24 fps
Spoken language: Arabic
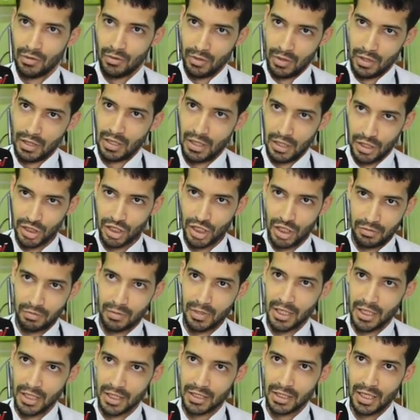آه، جات
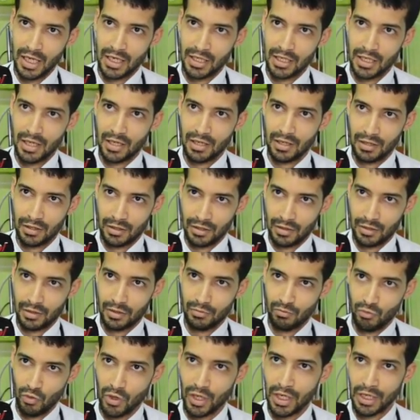من ايطاليا
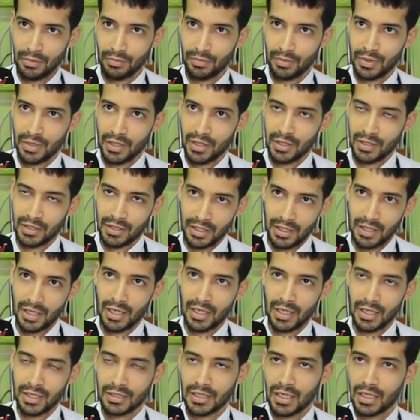مقيم
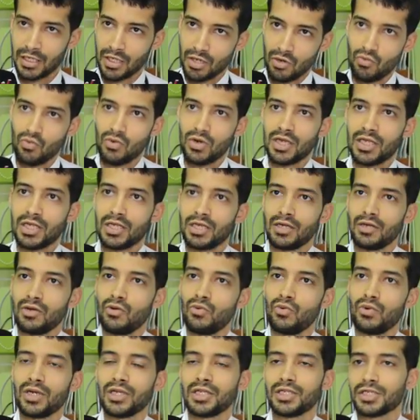بالديار الايطاليه هو اللي
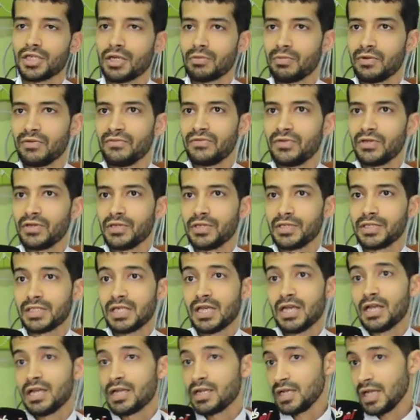هو اللي جاب الفيروس
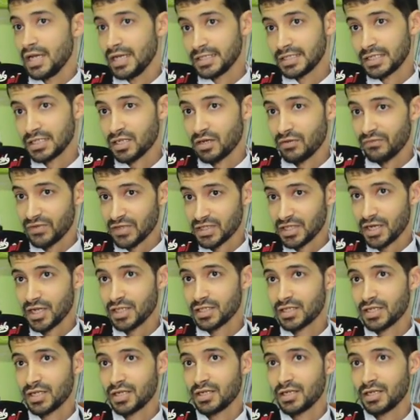لحيت
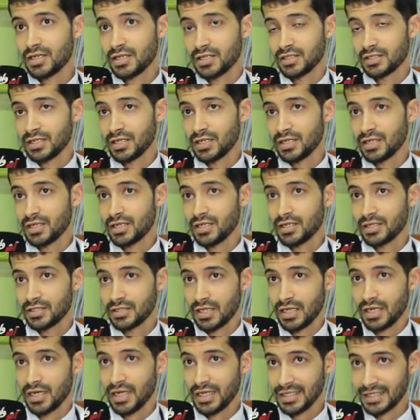الفتره ديال ديال
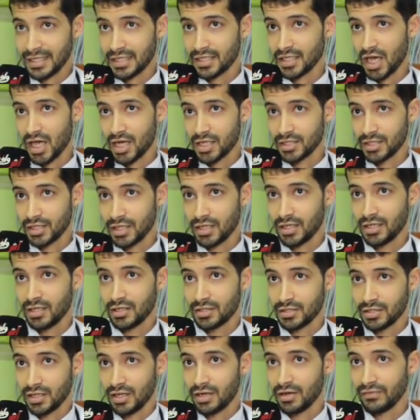ديال الاحتضان
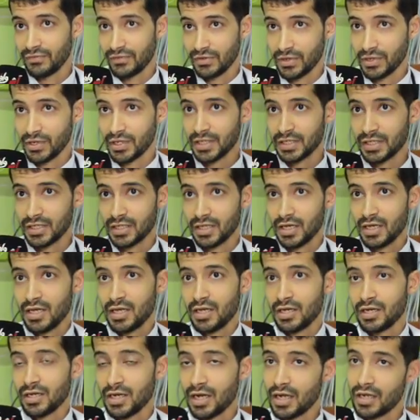ديال ديال الفيروس
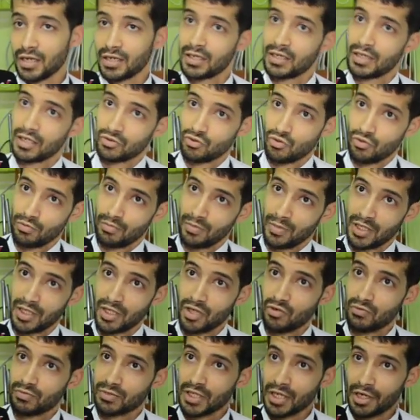راه كتكون من
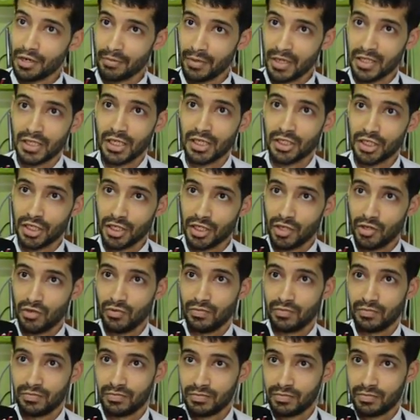يوم حتى 14 يوم